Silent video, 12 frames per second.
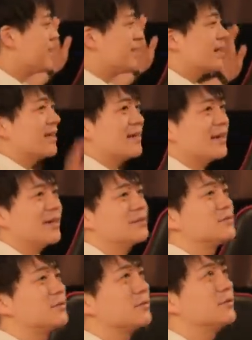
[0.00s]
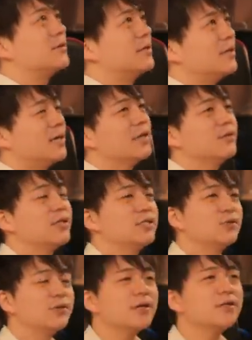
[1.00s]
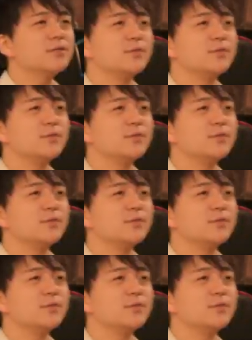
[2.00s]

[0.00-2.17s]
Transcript: 一回買い替えるのと、あと衣装ラック